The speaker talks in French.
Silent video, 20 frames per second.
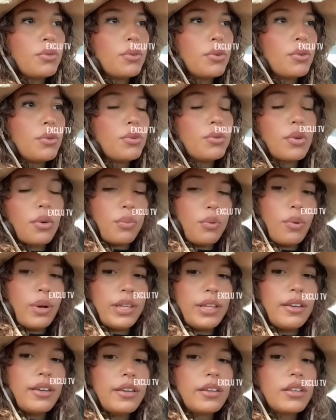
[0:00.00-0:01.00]
une,
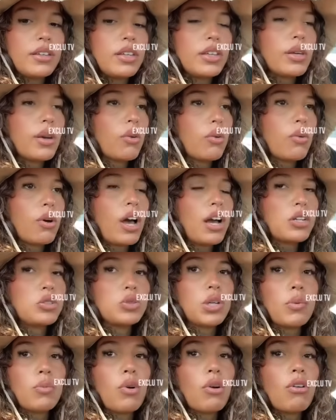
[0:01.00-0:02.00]
employée qui est
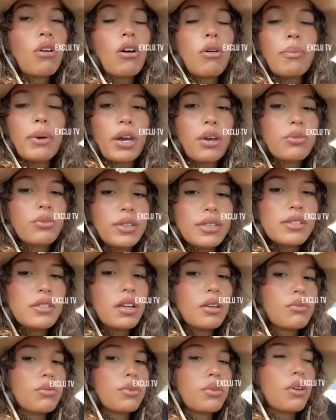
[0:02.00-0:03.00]
actuellement encore en période
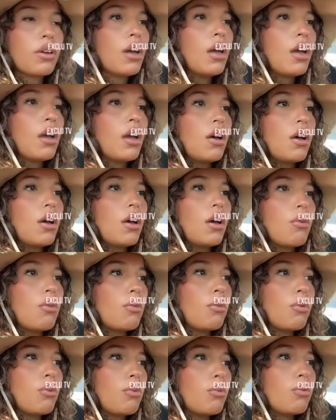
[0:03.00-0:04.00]
d'essai. Donc euh,
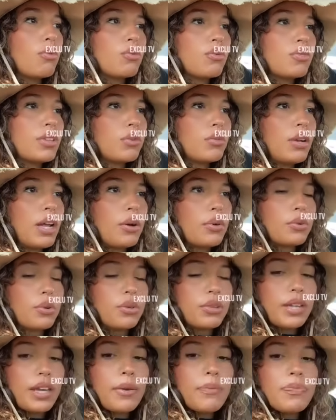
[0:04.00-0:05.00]
on, vient de la
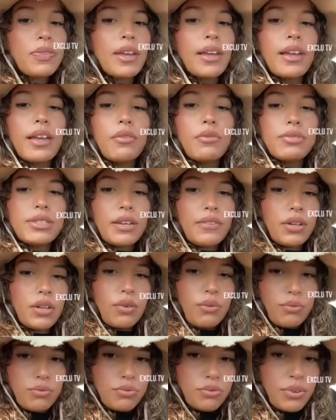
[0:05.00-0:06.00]
recruter. Et vous savez,
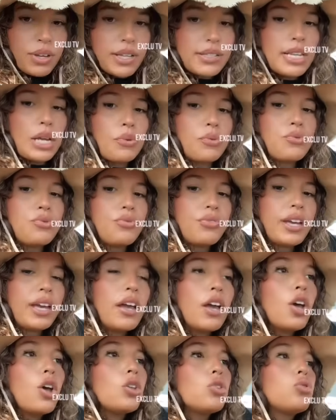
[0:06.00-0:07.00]
quand vous ouvrez un salon d'UV,
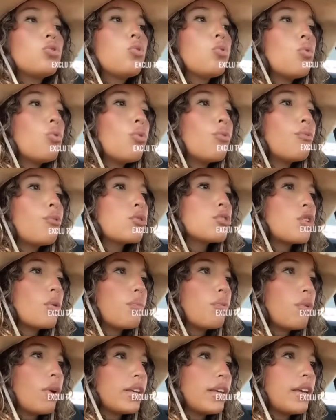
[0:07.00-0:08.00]
tous vos
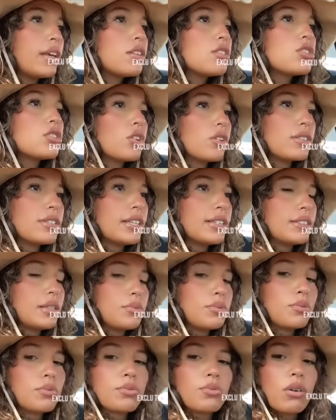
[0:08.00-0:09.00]
employés, sans
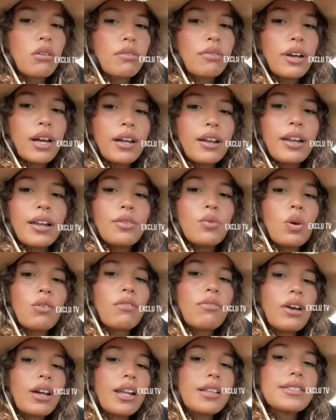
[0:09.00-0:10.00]
exception, doivent avoir, doivent
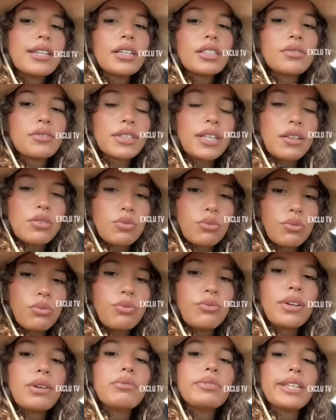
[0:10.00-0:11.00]
avoir la certification
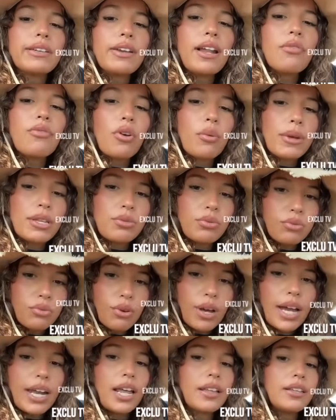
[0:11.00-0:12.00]
UV. Vous savez, la formation
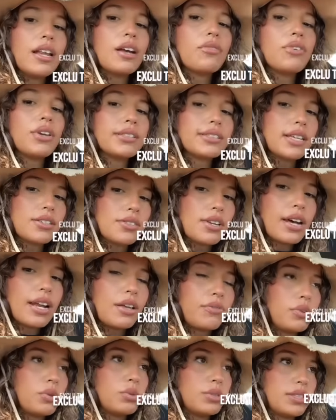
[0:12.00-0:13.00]
que Alan fait, que sa sœur elle
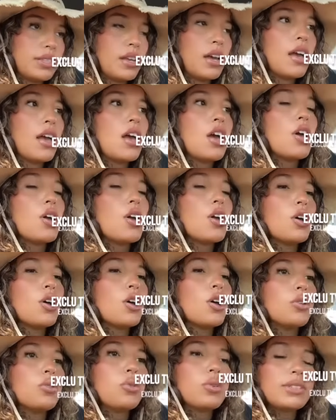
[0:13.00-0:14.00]
a fait aussi.
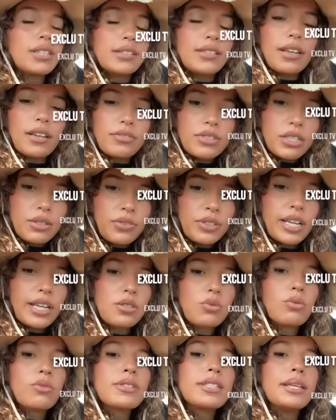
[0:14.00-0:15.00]
Donc cette
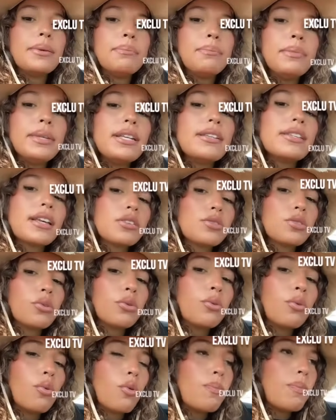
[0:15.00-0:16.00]
certification, c'est 1500
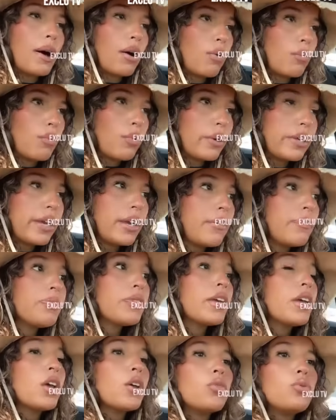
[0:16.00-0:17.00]
euros par employé.
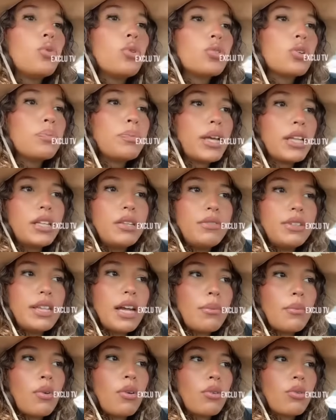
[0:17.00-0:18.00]
Donc bien
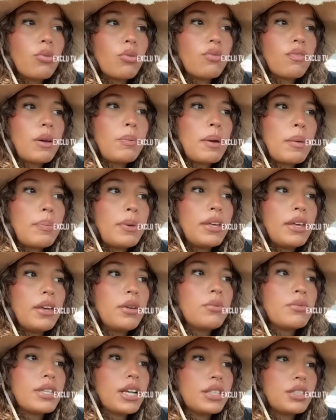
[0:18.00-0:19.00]
évidemment qu'on ne va pas payer
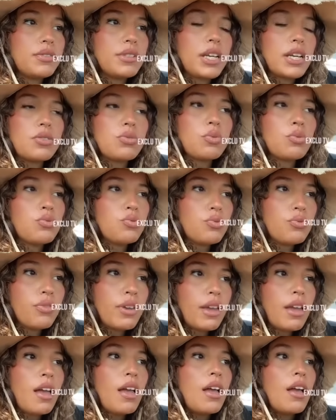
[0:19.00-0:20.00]
une certification
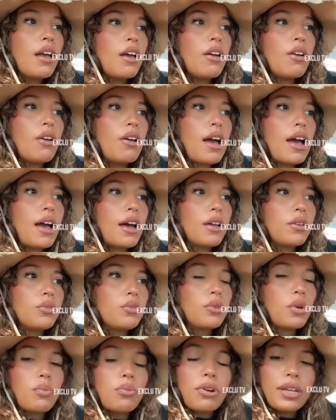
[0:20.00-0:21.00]
d'UV e, euh, à
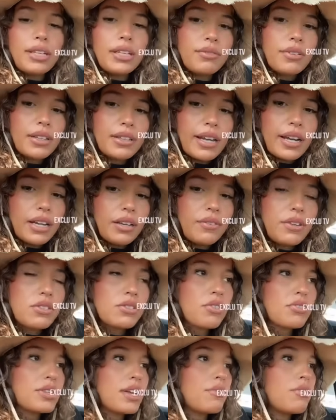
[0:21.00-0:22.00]
une employée qui vient d'arriver
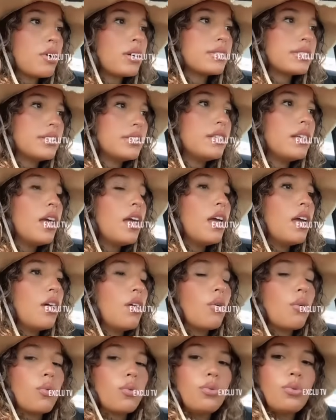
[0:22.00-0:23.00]
sans savoir si
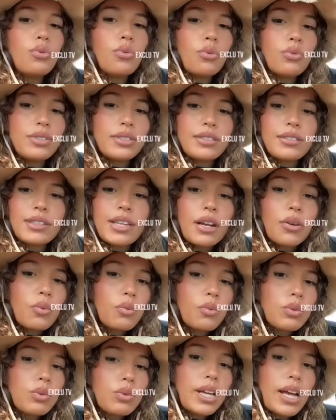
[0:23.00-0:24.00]
euh, on lui, on, quel
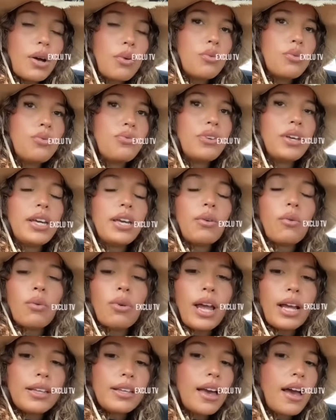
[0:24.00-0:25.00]
on lui fait, on
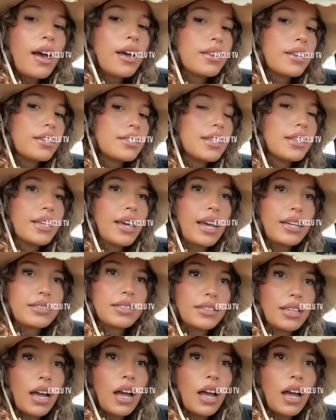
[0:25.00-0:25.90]
la garde, etc. etc.